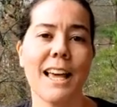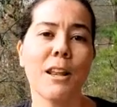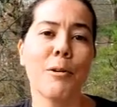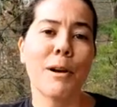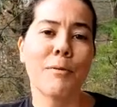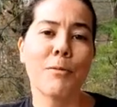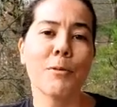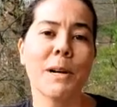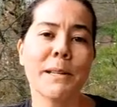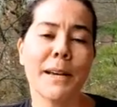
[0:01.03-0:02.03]
Hello
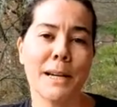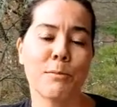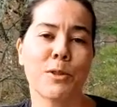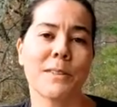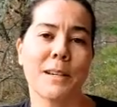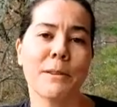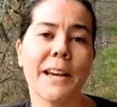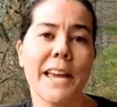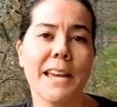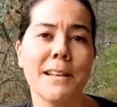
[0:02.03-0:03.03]
everyone, I'm Joselda
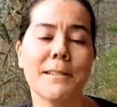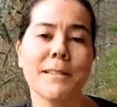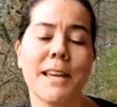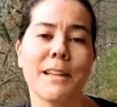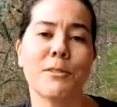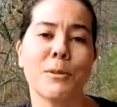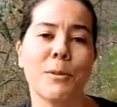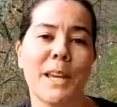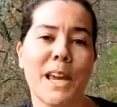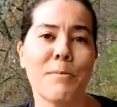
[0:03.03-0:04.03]
Reis and
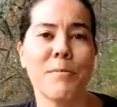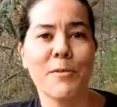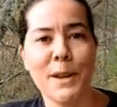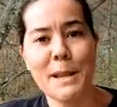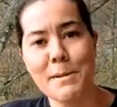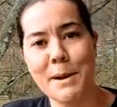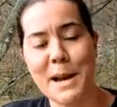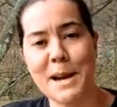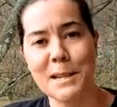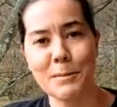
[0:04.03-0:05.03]
today I'm invading my
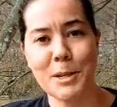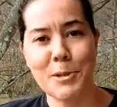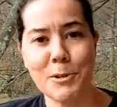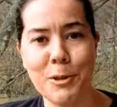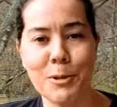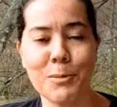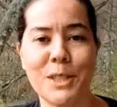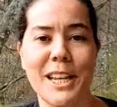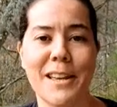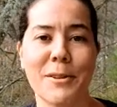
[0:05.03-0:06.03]
husband YouTube
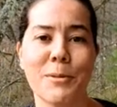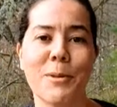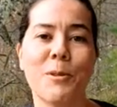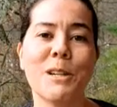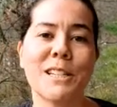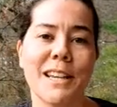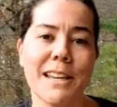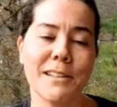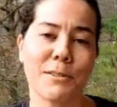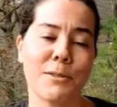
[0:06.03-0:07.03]
channel. Oi
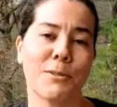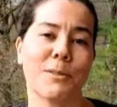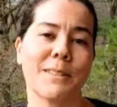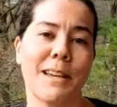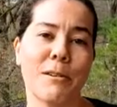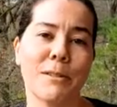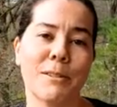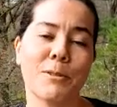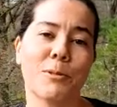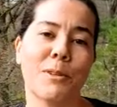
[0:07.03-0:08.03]
gente, eu sou Joselda,
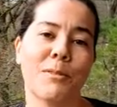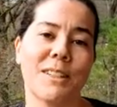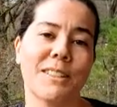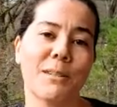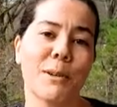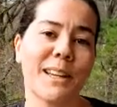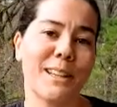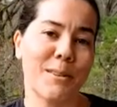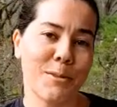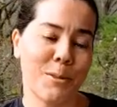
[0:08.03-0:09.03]
eu estou invadindo o
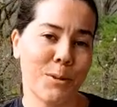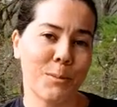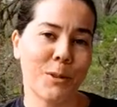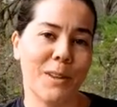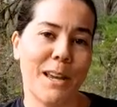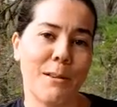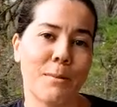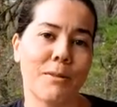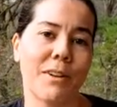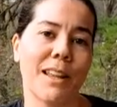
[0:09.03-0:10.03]
canal do YouTube do Daniel
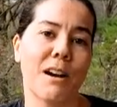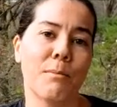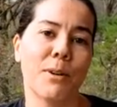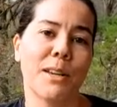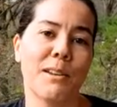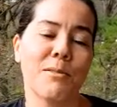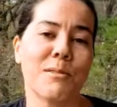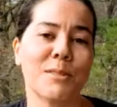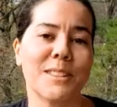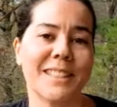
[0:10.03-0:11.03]
para falar um pouquinho com
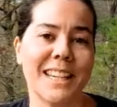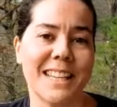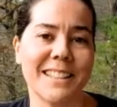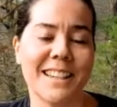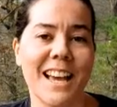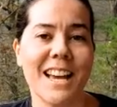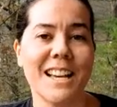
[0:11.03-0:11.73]
vocês.